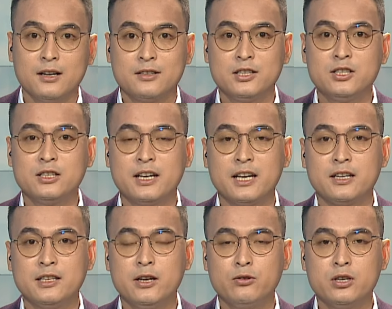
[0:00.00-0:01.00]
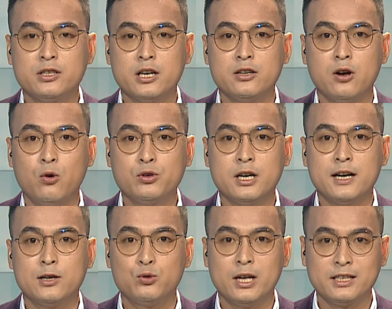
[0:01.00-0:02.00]
Trên sự kiện, nhiều chương trình hỗ
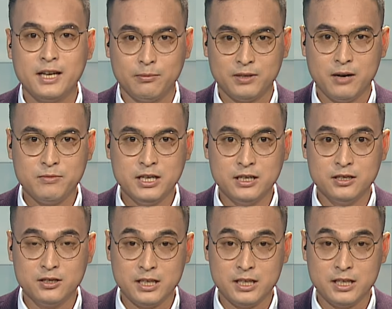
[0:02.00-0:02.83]
trợ doanh nghiệp tham dự